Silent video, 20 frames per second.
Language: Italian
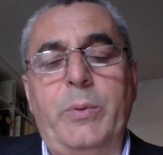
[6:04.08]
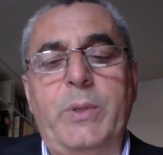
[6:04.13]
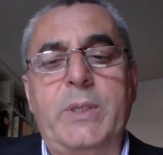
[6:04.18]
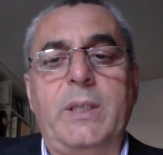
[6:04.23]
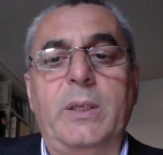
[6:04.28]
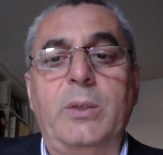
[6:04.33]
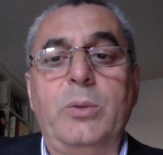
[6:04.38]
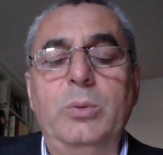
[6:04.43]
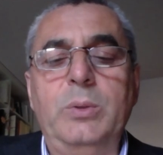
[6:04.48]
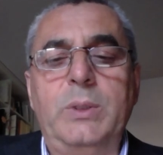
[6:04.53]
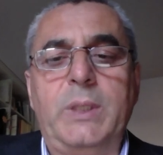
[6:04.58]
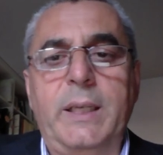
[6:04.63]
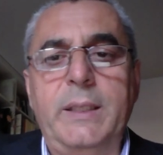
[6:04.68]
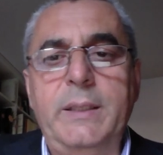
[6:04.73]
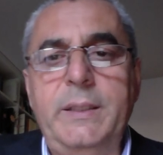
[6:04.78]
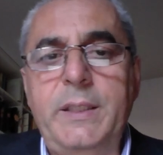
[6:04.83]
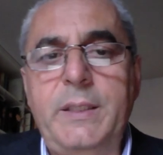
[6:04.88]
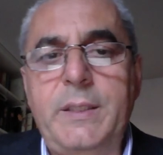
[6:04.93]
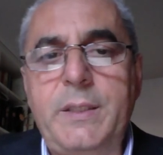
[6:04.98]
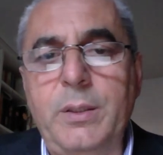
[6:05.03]
questa
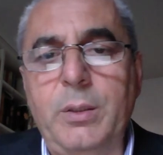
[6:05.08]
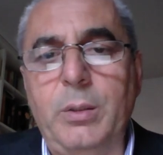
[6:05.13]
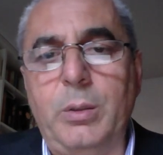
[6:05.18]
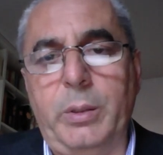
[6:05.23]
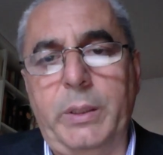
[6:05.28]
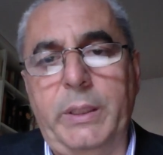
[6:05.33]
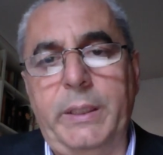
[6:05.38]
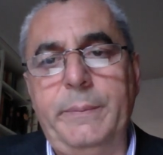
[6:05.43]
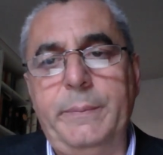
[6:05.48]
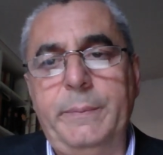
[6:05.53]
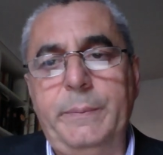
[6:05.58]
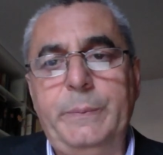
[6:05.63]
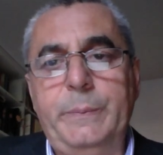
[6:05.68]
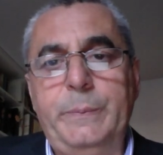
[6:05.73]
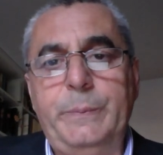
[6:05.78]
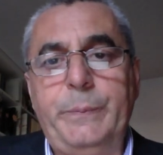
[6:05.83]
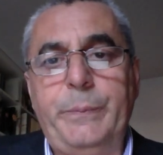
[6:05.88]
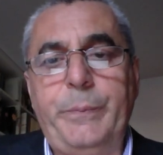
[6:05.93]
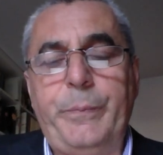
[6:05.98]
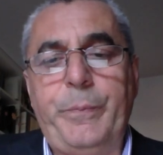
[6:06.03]
contraddizione
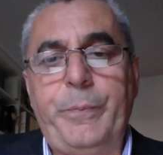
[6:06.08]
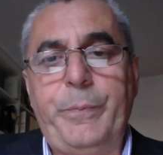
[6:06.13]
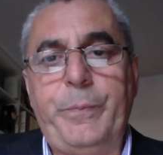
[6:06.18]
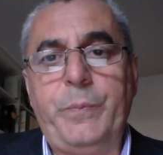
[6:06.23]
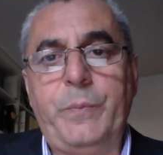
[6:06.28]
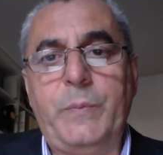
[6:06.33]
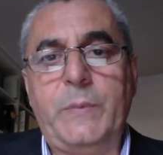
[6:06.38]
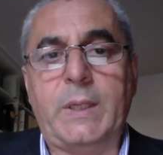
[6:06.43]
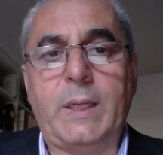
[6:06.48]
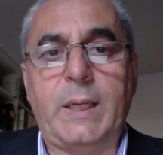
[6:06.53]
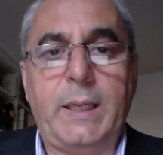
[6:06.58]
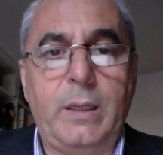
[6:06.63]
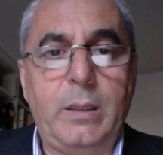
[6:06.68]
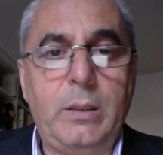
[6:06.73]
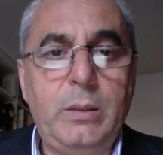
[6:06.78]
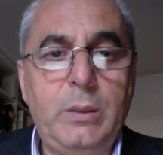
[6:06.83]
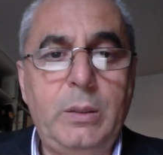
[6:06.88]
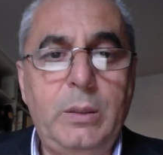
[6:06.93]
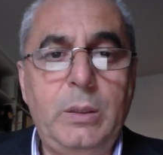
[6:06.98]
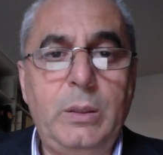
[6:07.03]

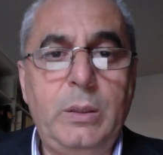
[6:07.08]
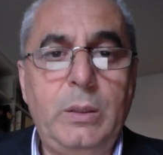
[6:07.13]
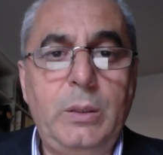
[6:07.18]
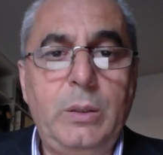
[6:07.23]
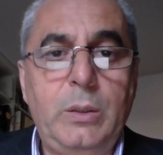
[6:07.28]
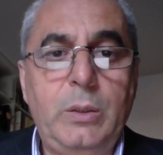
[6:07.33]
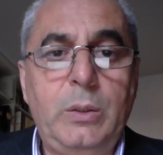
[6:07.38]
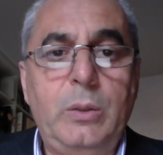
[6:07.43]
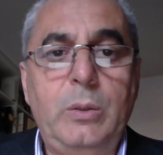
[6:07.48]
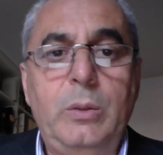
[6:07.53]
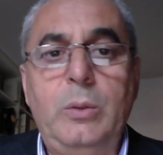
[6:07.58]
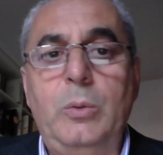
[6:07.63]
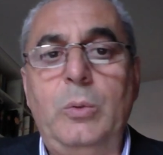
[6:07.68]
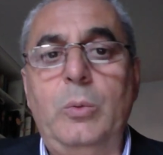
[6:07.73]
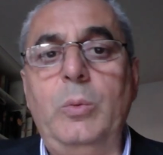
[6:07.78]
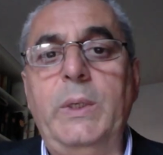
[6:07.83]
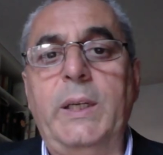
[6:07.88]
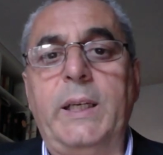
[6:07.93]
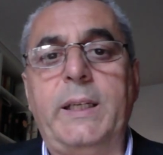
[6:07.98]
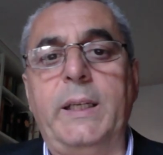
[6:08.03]
tra
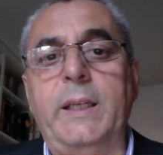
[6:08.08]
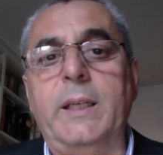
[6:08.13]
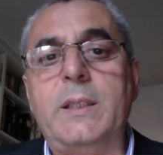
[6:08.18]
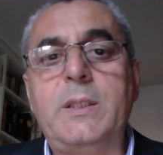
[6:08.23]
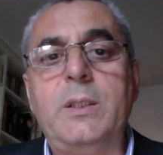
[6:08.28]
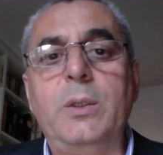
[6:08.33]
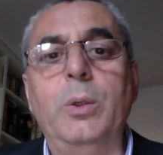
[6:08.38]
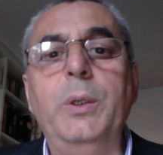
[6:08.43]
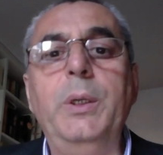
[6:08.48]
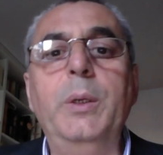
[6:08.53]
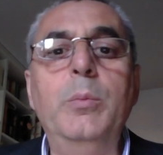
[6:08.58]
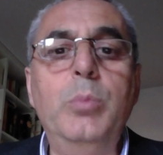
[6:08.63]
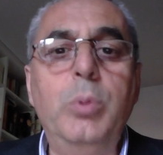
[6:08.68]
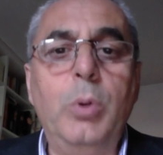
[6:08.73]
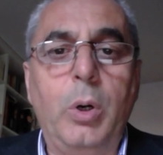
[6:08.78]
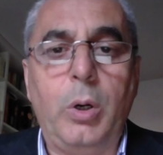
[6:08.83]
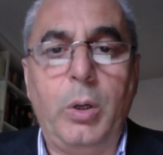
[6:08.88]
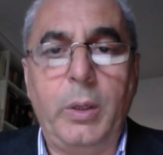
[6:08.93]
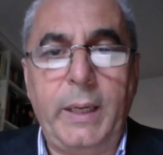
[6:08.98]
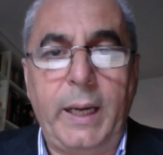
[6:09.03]
una creazione
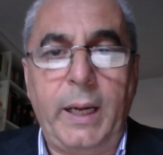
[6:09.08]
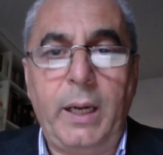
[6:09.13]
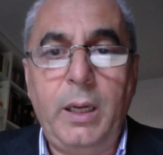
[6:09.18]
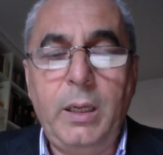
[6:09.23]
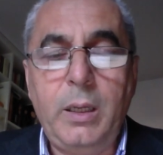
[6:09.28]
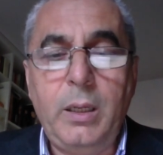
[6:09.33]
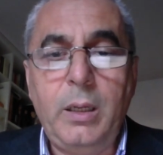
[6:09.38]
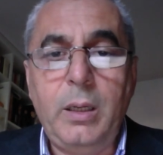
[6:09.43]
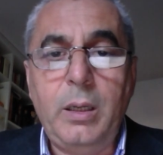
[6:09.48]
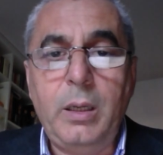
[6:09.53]
buona